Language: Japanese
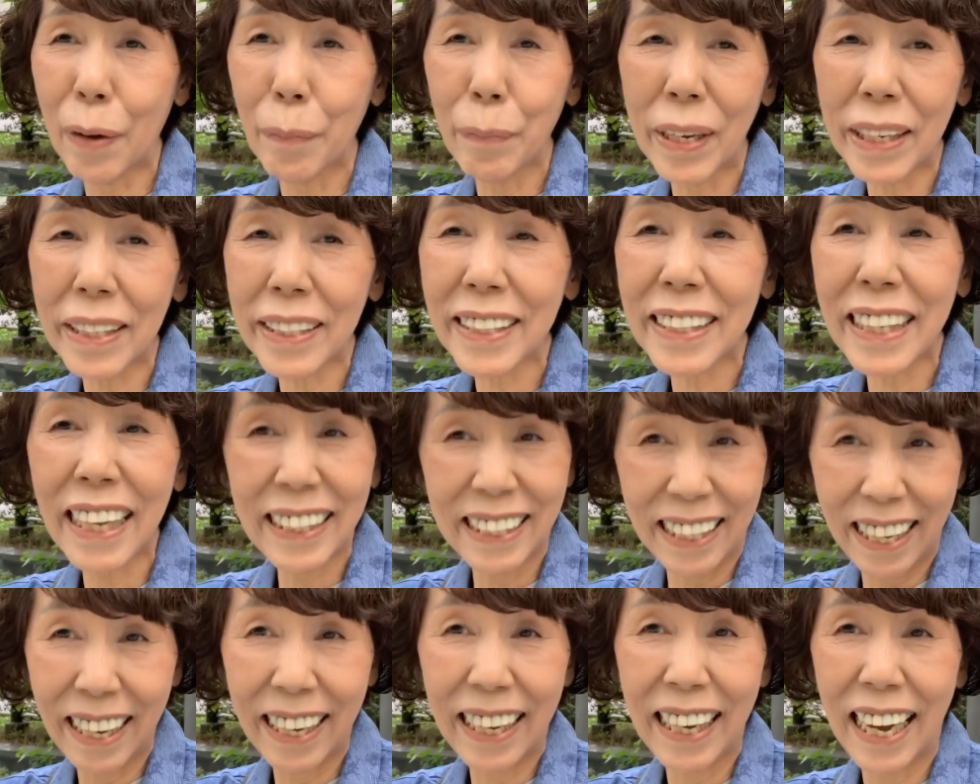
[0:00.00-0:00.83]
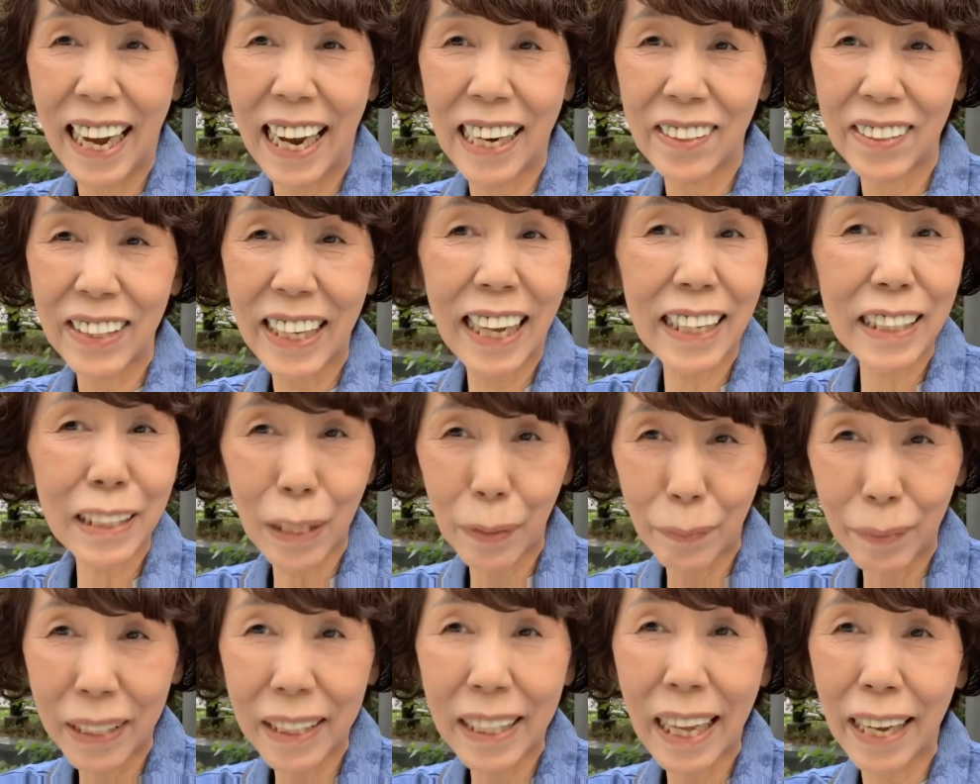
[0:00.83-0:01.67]
試してねやっ
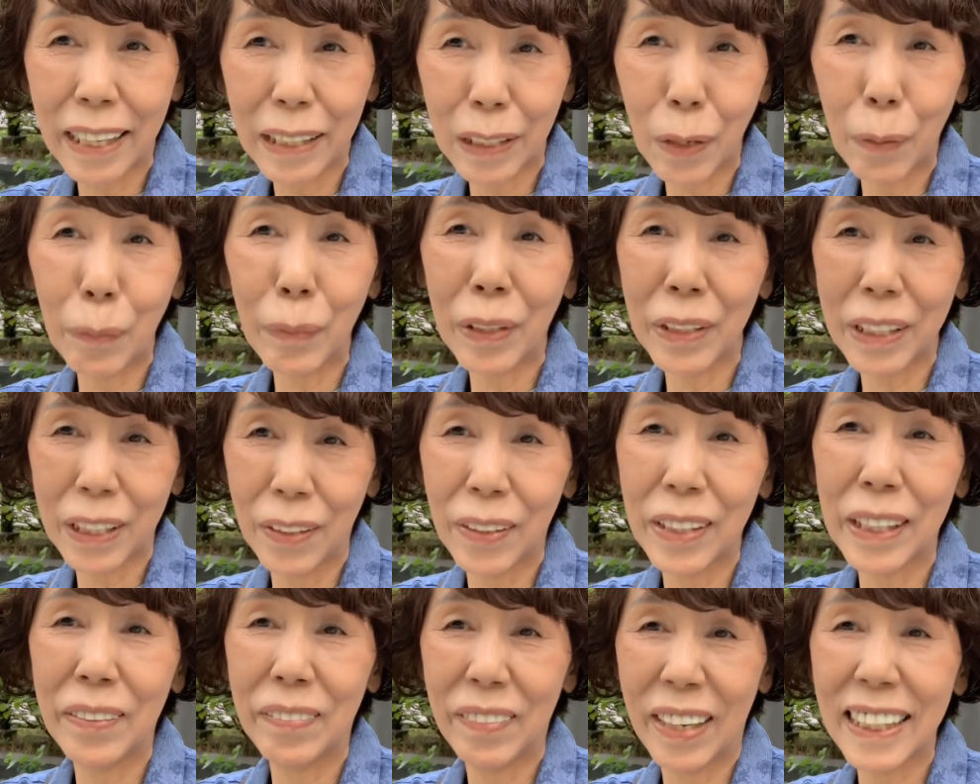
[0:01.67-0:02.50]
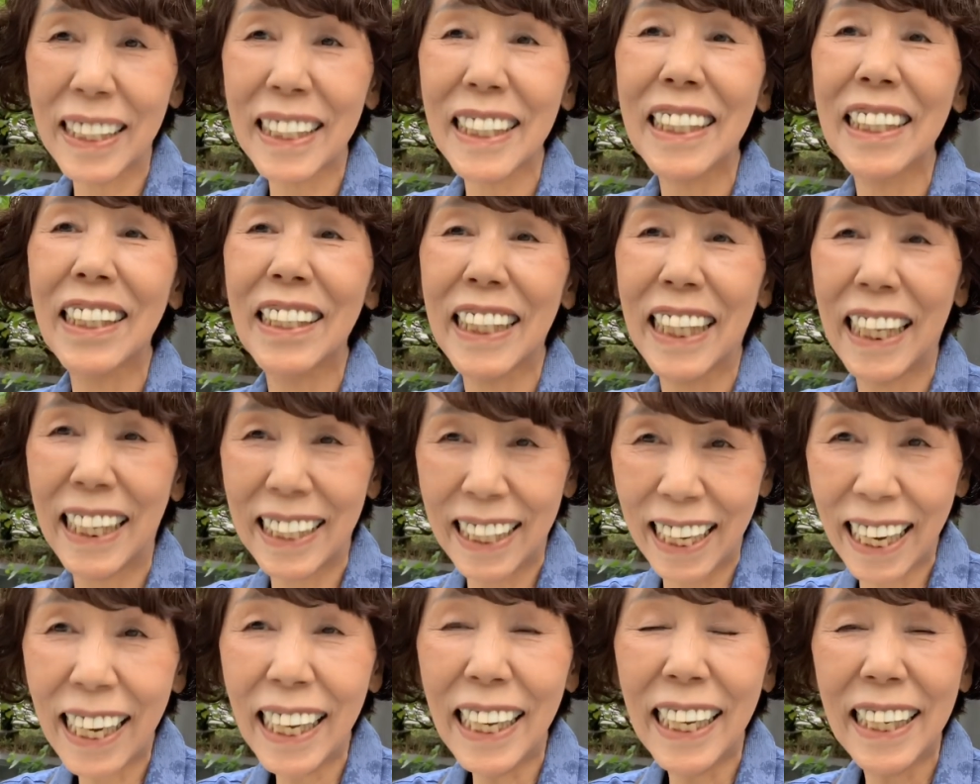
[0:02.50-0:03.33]
てみたいと思っておりますので
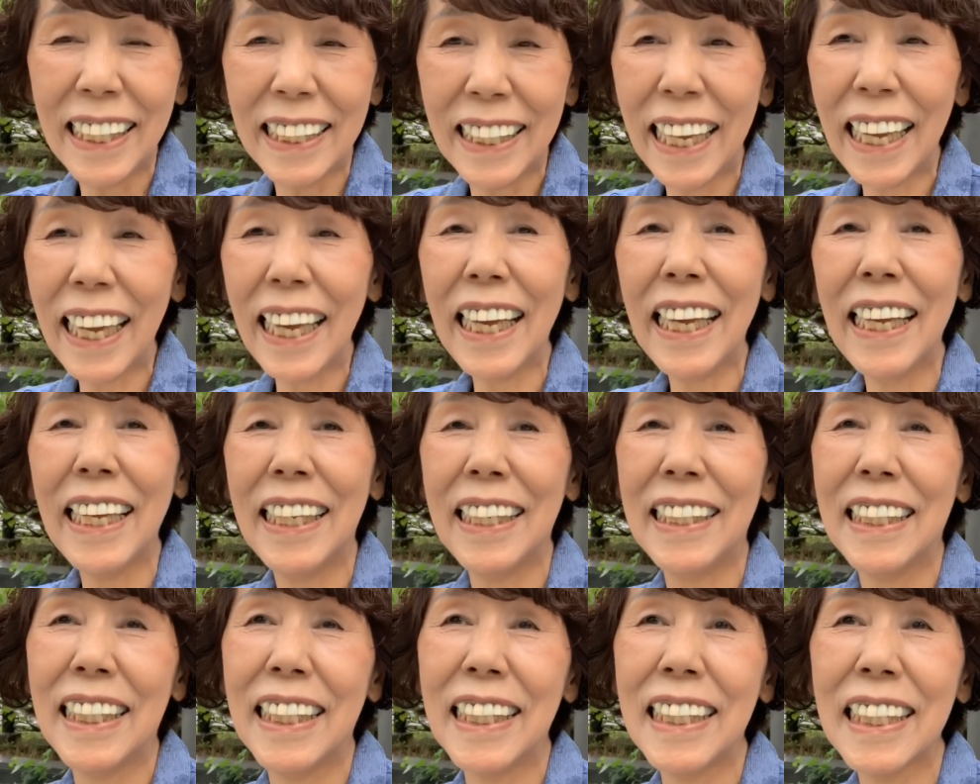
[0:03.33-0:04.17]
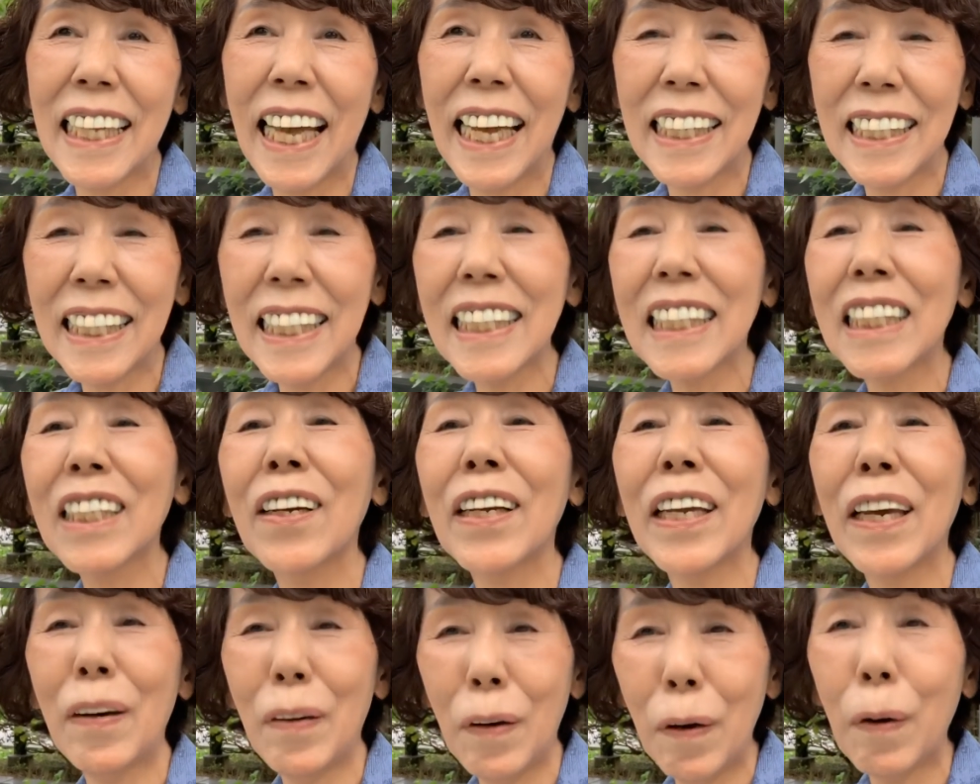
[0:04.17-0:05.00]
ね。で実際に
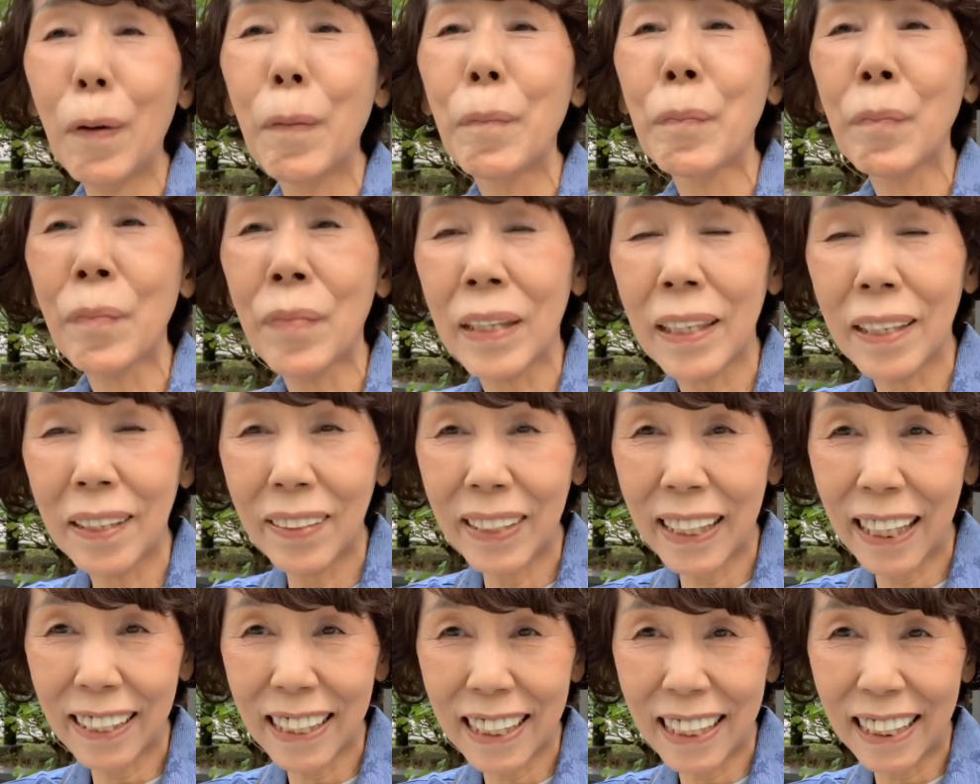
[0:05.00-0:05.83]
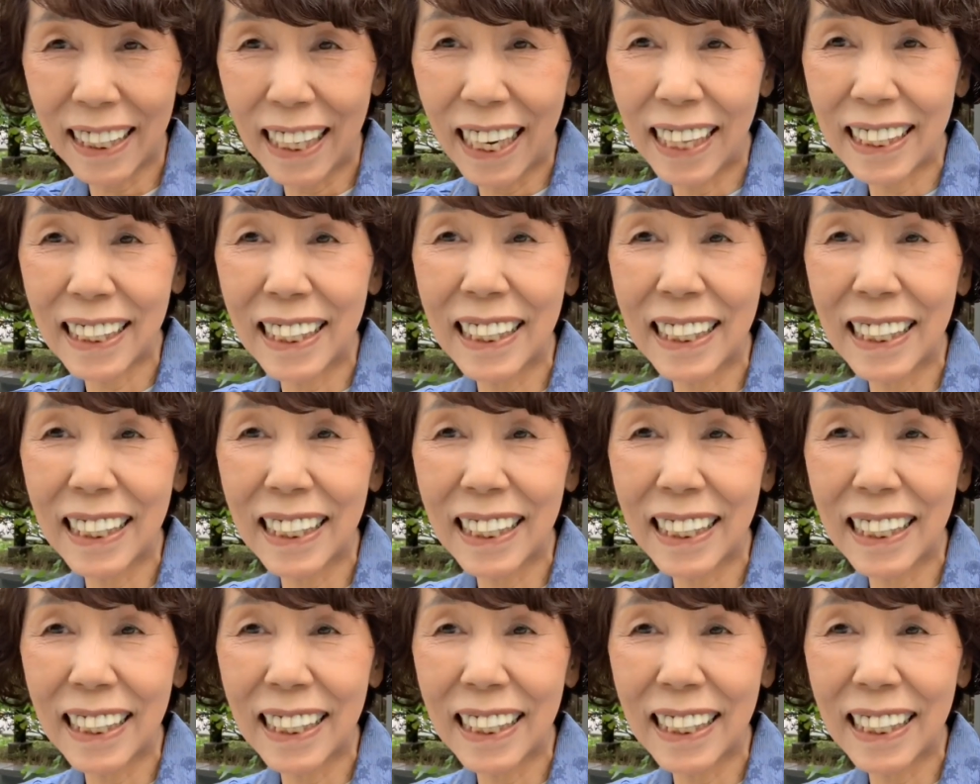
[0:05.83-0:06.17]
それを私が